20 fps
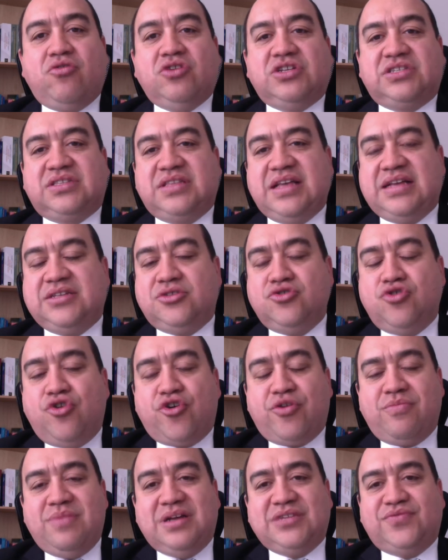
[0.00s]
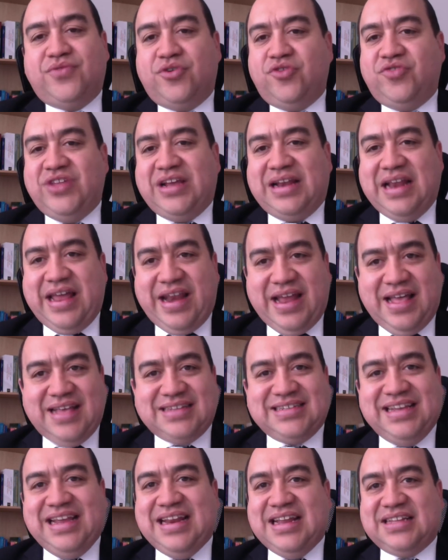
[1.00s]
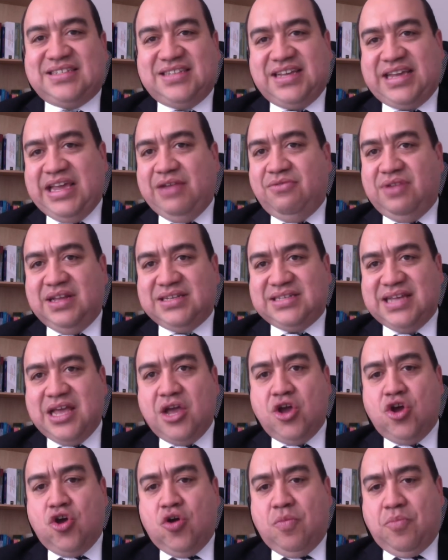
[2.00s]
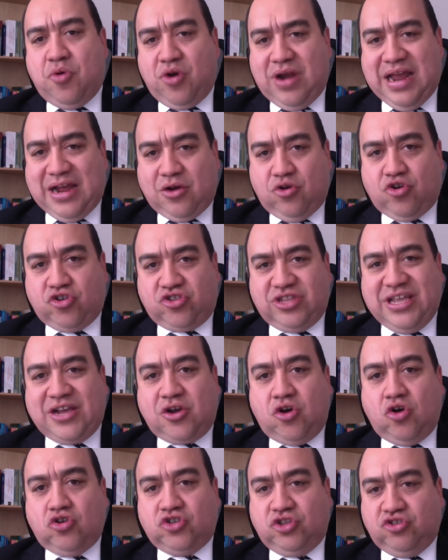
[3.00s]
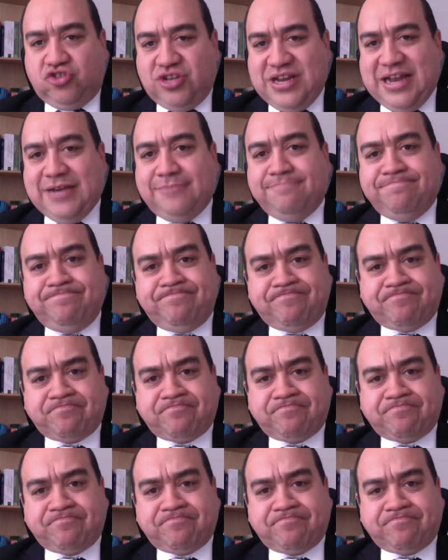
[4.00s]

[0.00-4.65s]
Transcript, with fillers: estas normas fueron declaradas inexequibles por la Corte Constitucional